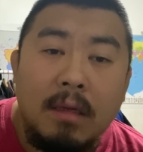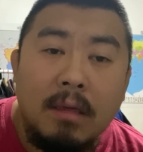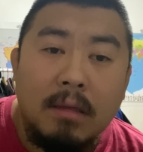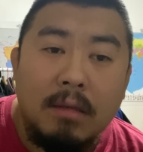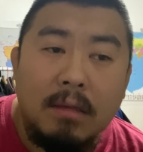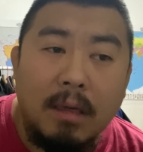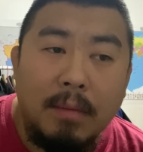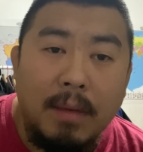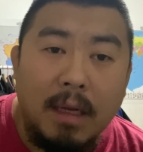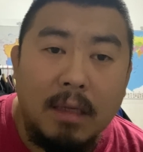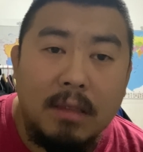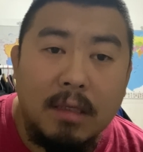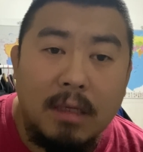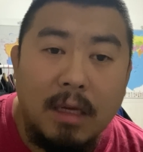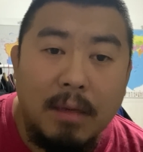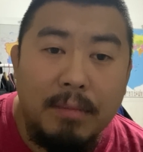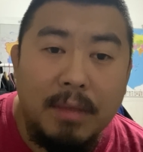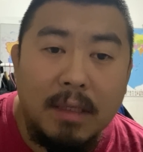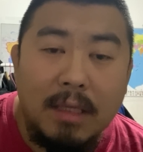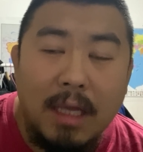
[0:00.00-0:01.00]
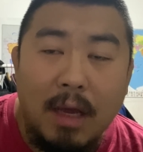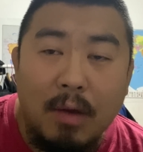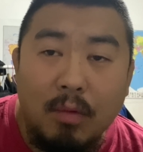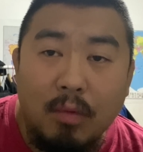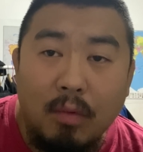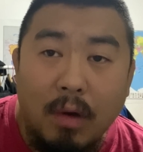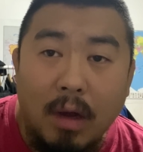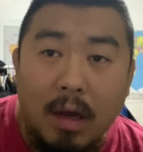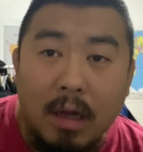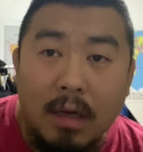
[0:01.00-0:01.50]
那么这场比赛，
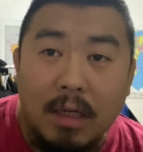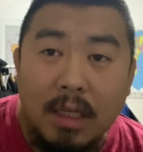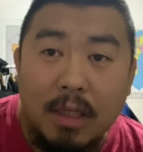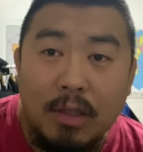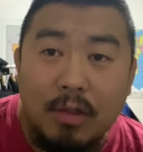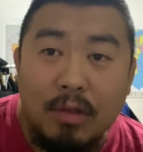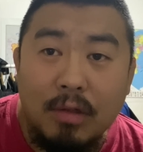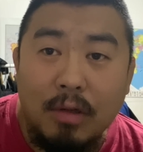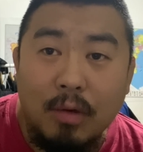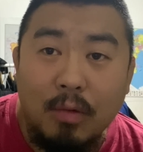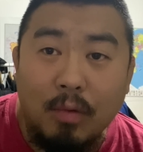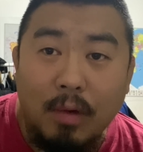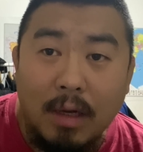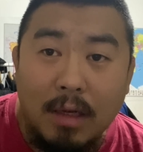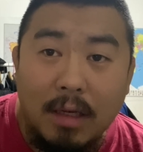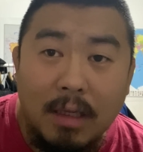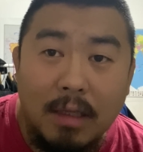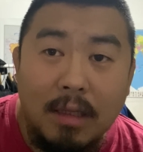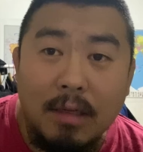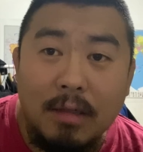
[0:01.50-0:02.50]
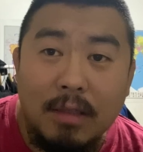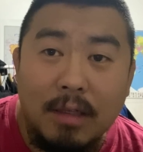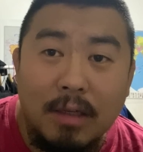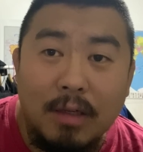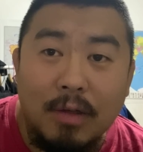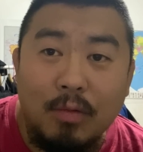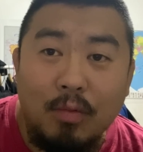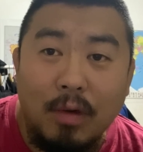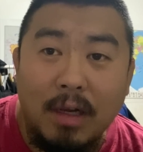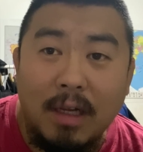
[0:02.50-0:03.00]
我立志，我立定
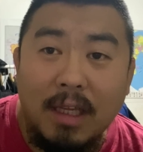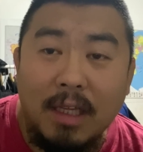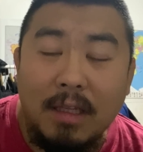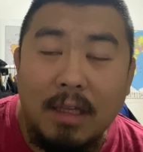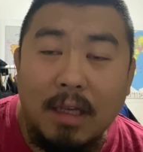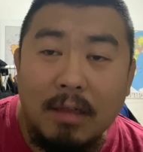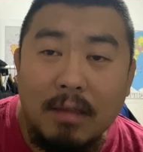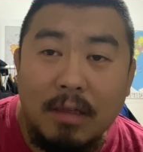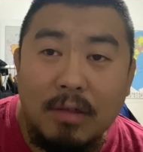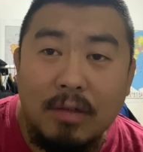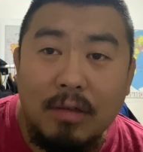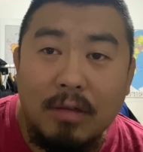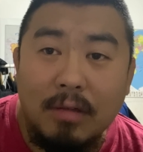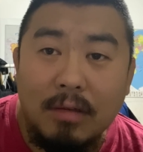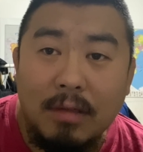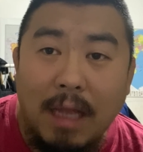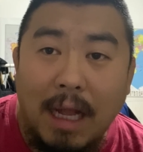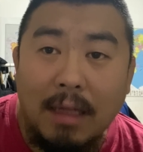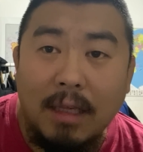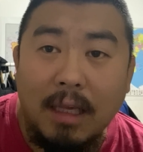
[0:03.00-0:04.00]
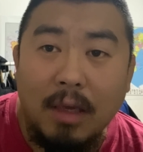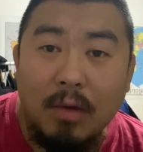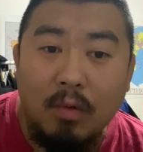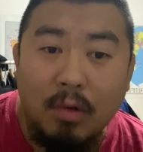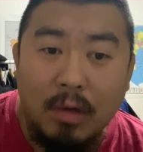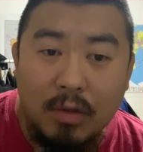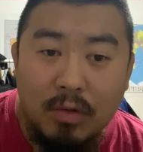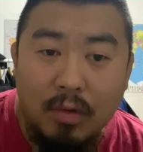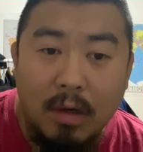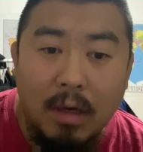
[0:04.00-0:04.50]
的，我力挺的是大地。
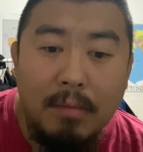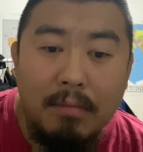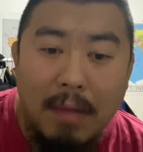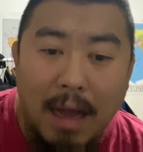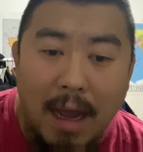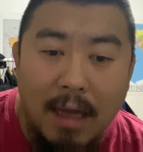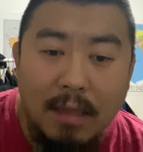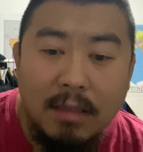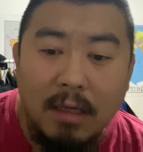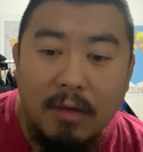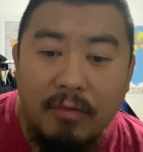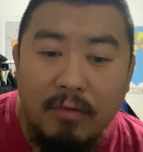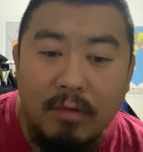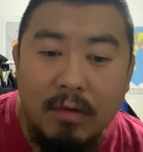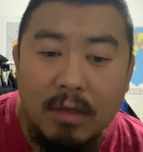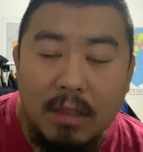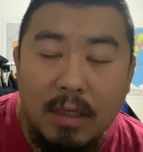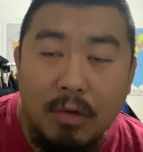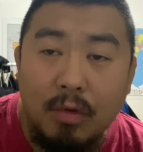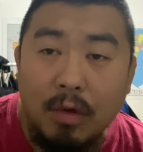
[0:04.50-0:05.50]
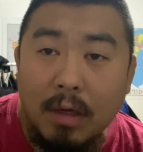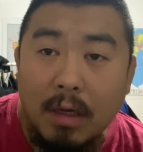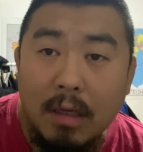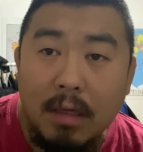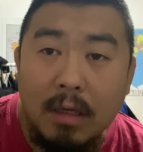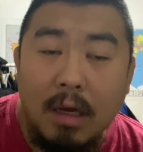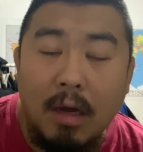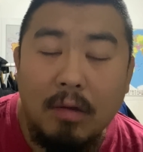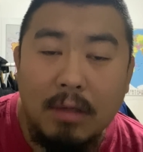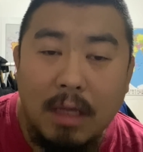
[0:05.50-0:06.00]
我说马哈切夫胜率很
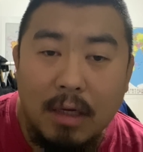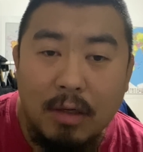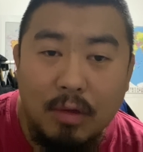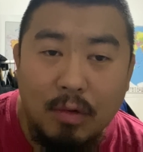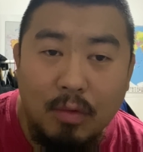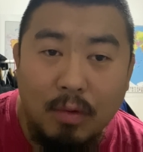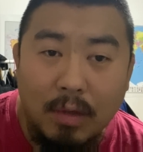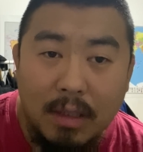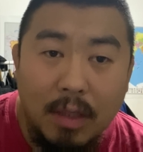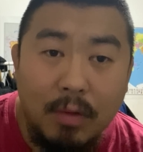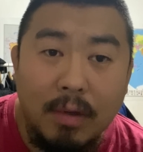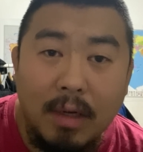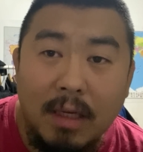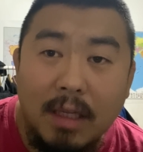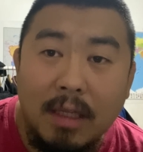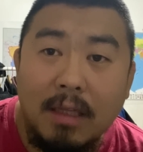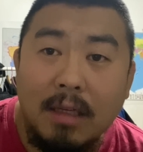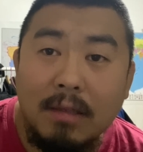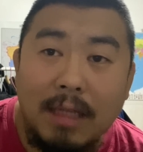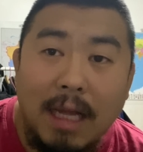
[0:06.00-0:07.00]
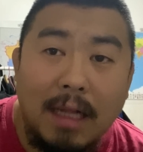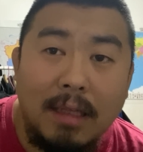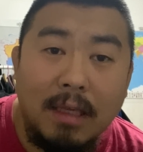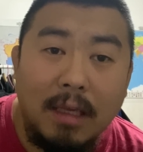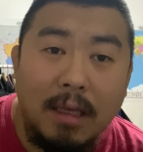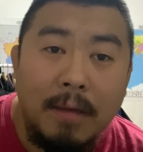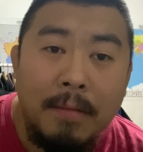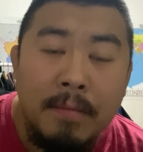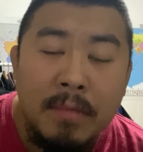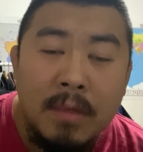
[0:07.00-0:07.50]
高，但是我这回力挺大
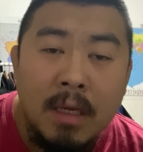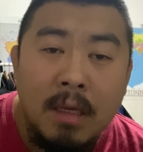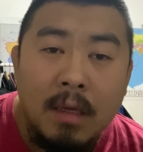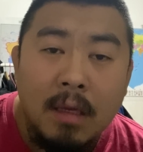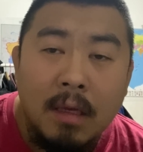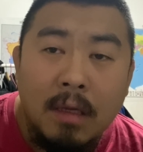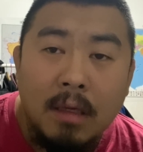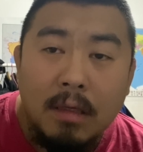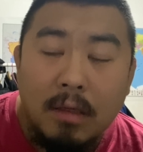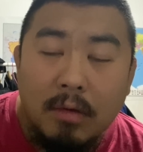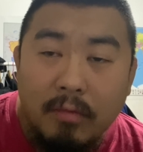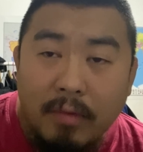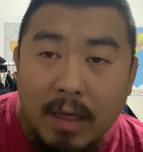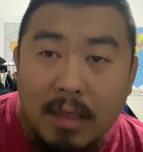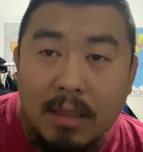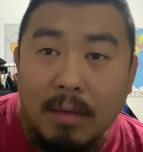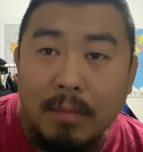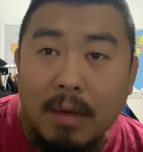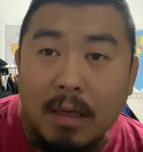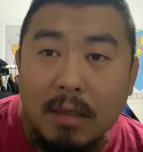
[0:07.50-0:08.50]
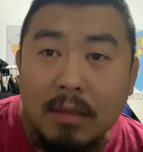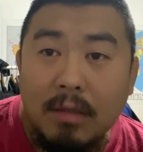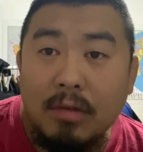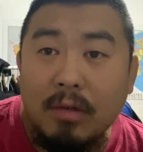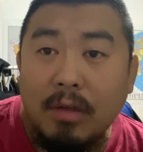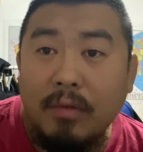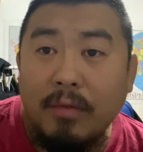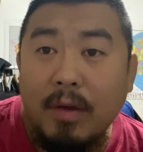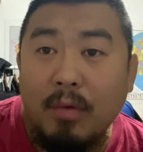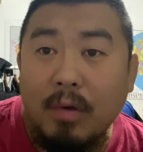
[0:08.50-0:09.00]
地，为什么？是
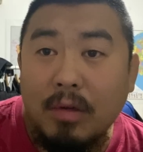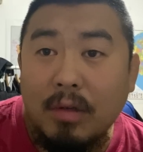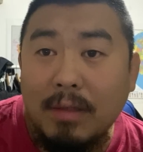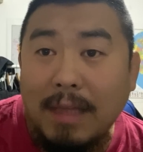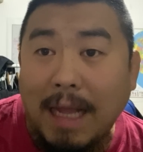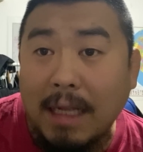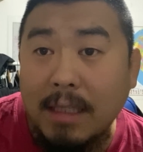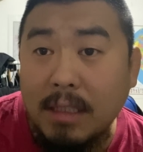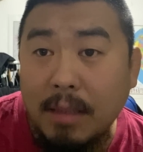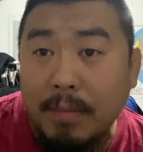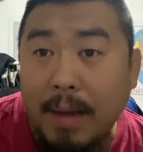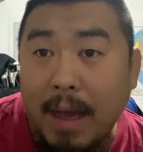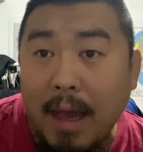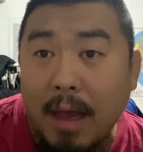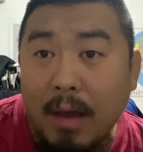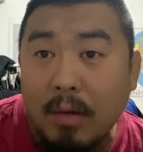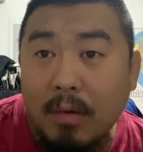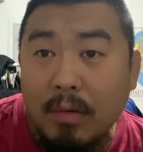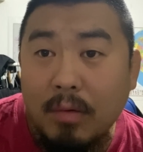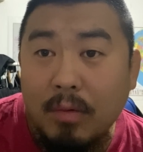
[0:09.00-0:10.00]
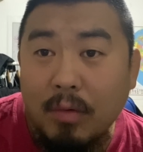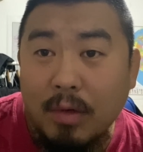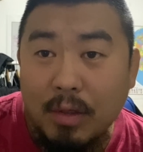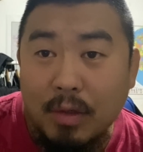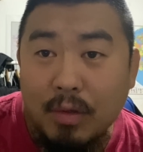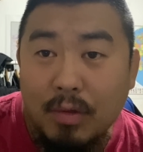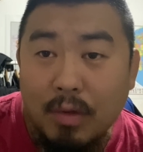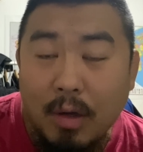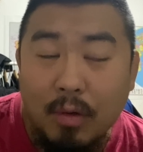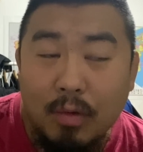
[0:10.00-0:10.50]
因为我是打击派，我是
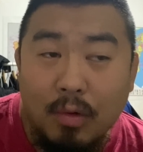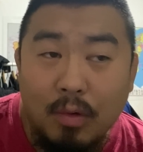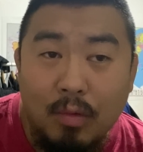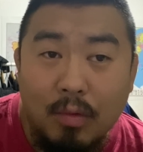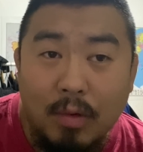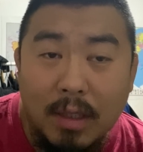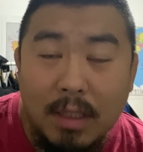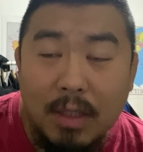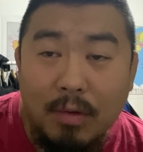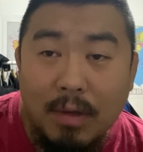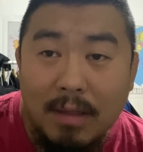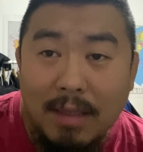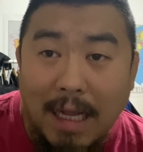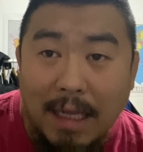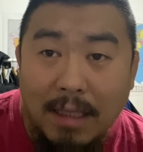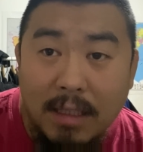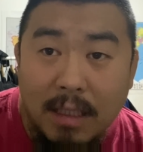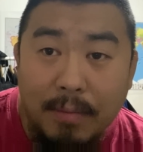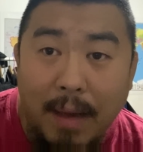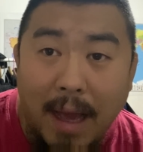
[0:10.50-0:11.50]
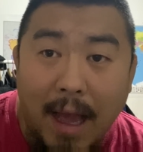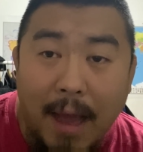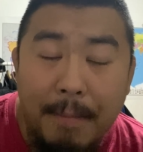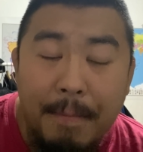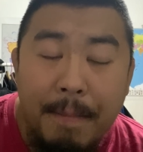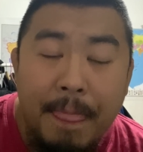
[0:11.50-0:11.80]
徐晓东，我喜欢打击派。